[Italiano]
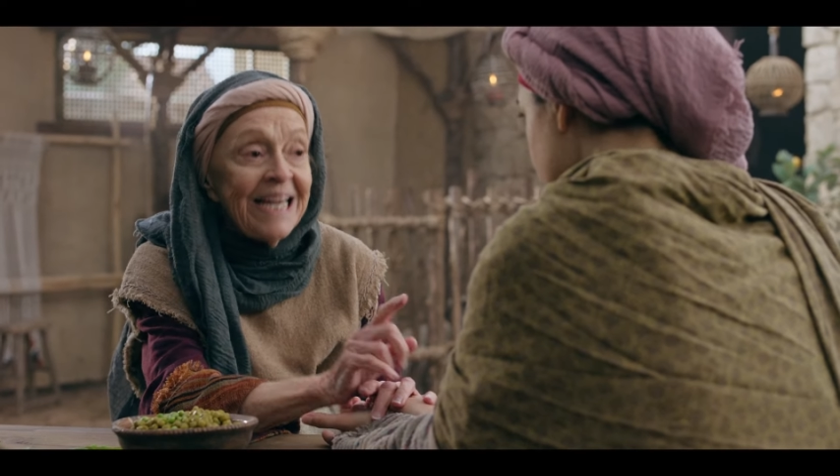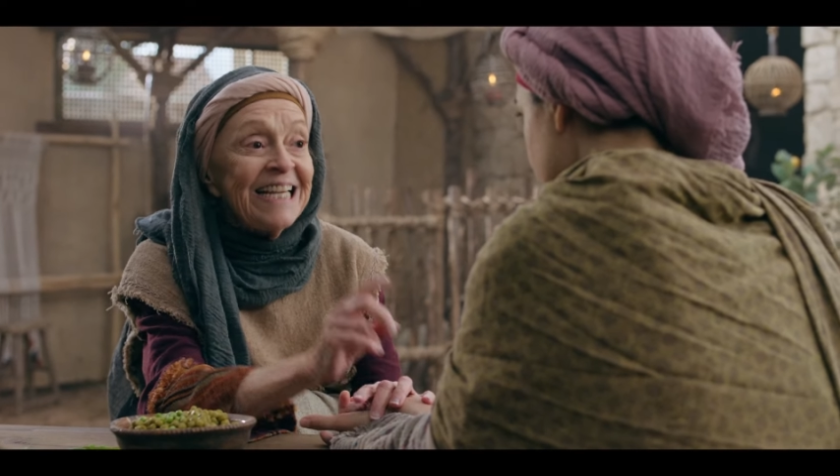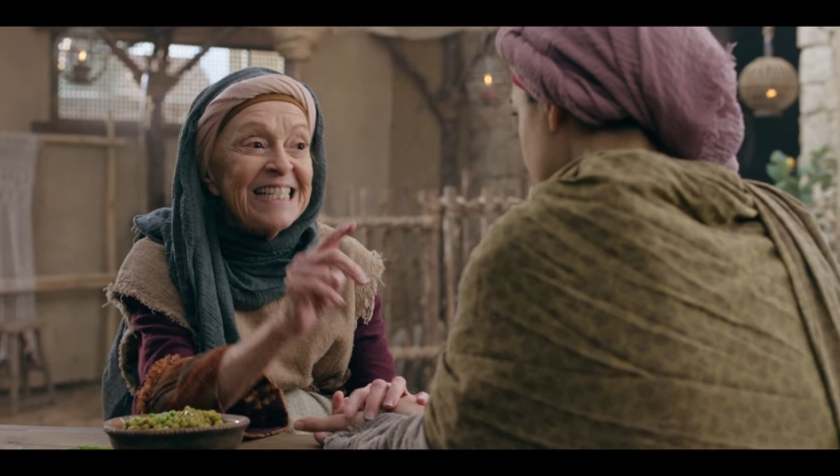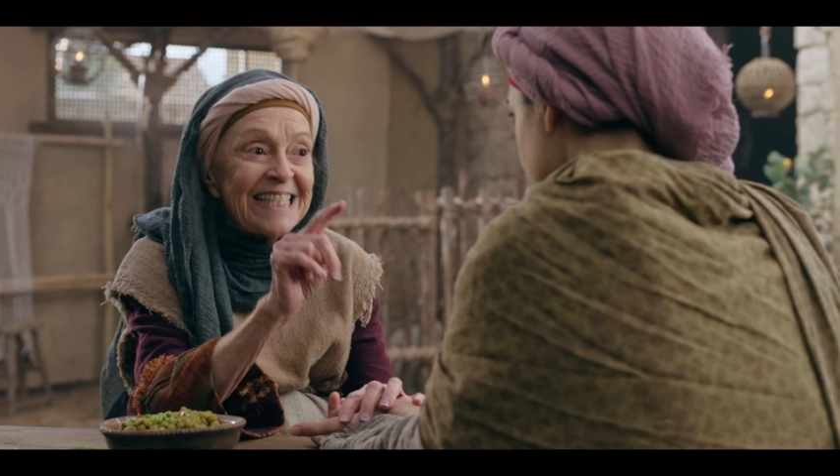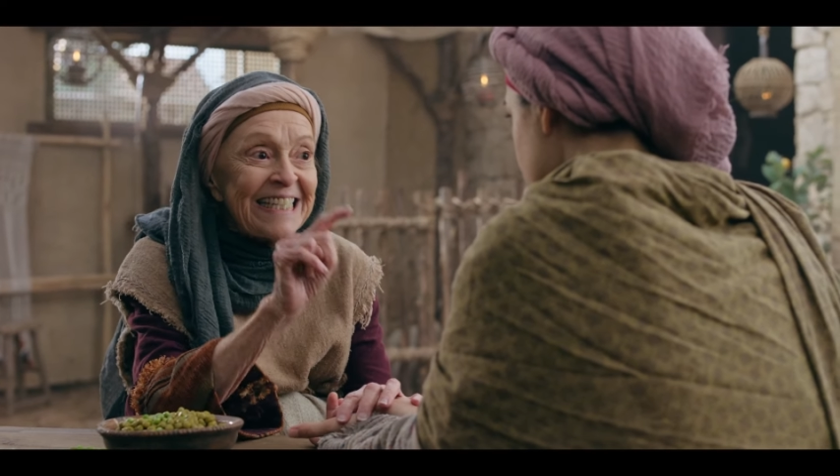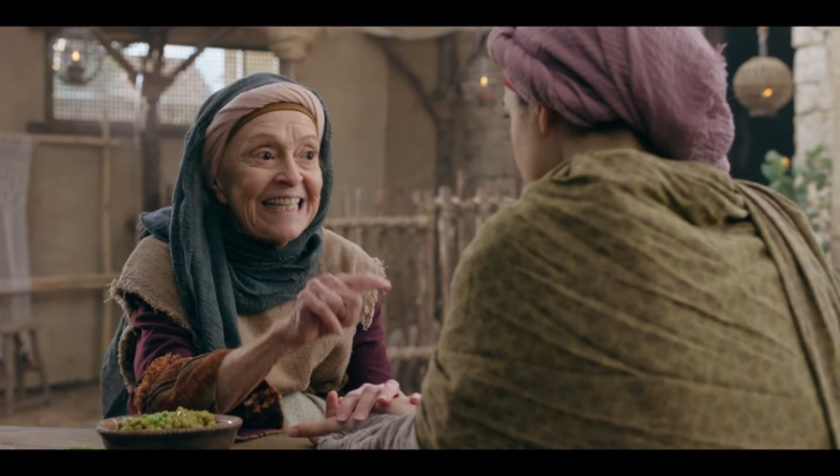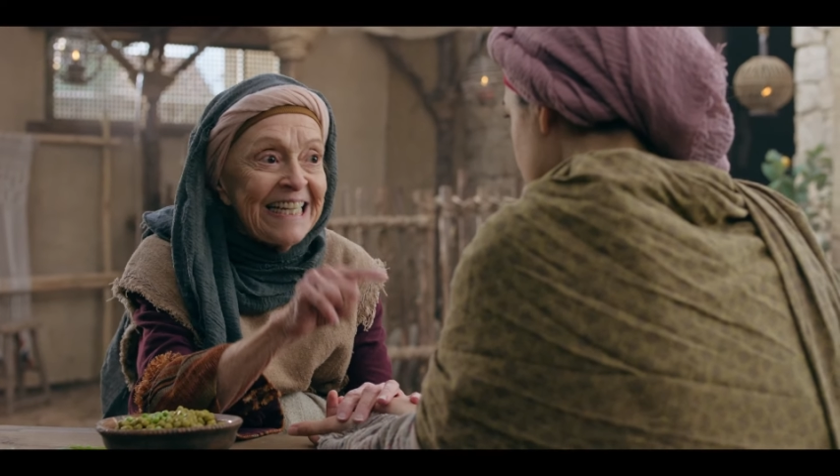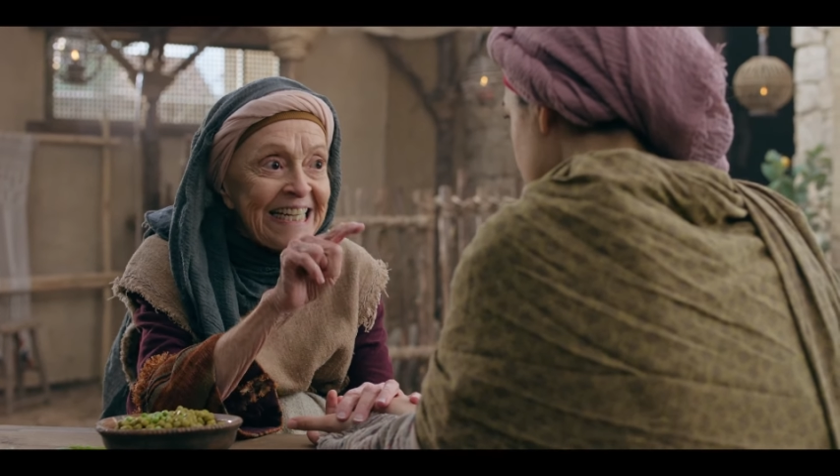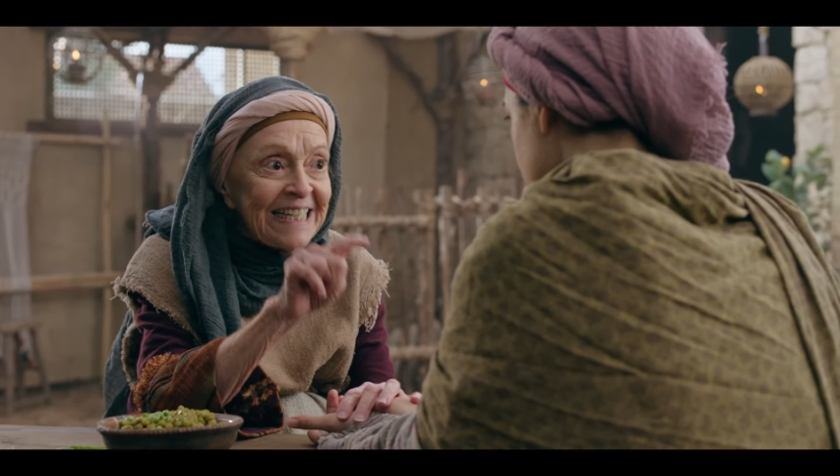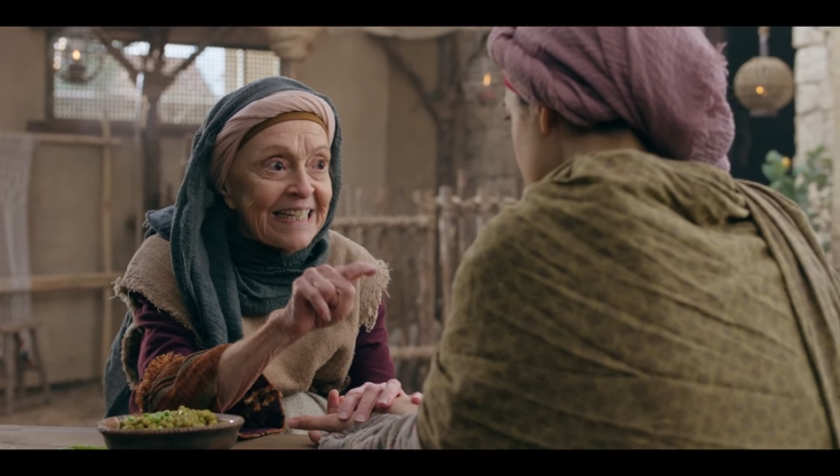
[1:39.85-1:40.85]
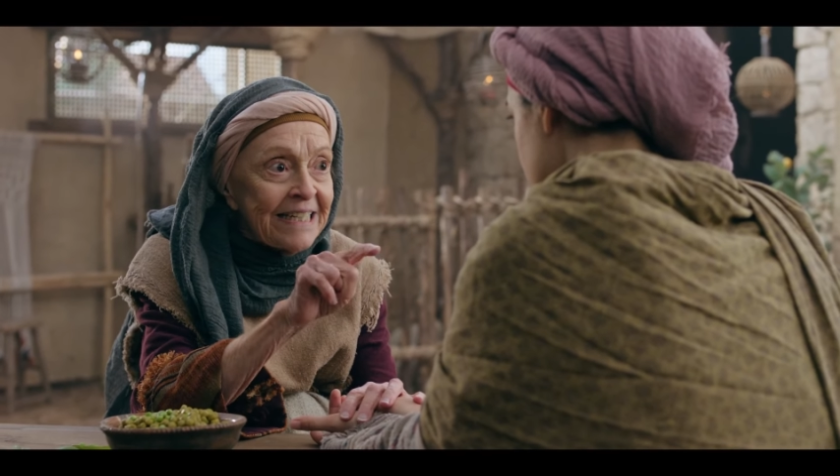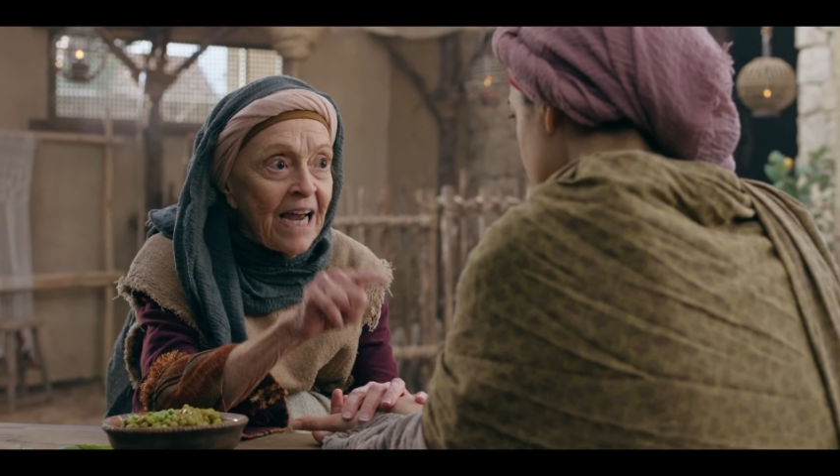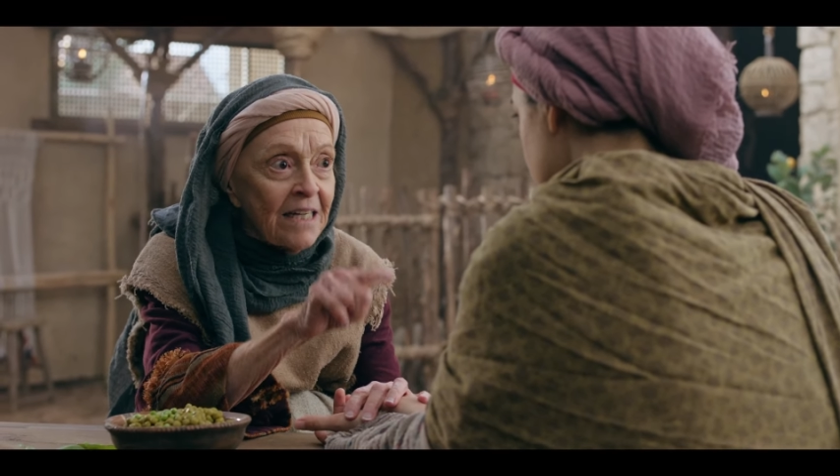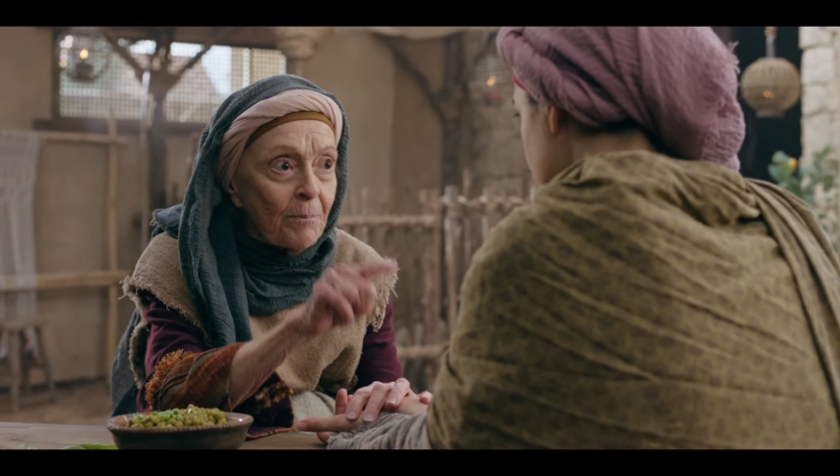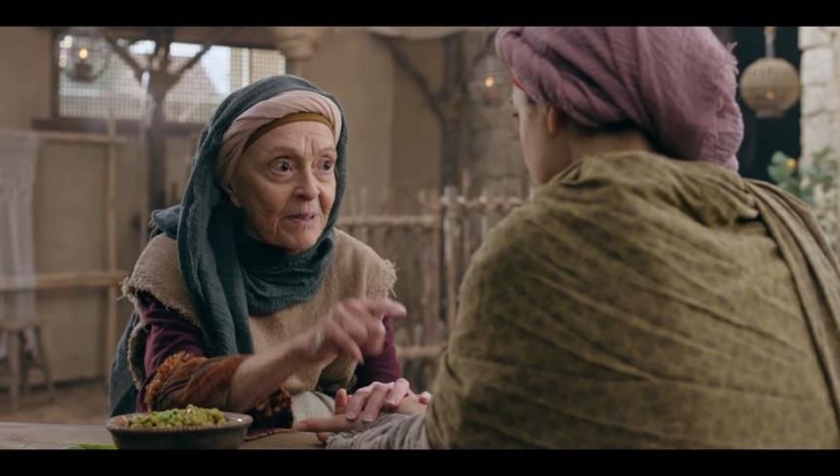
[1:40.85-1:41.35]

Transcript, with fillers: è perché non ha creduto nel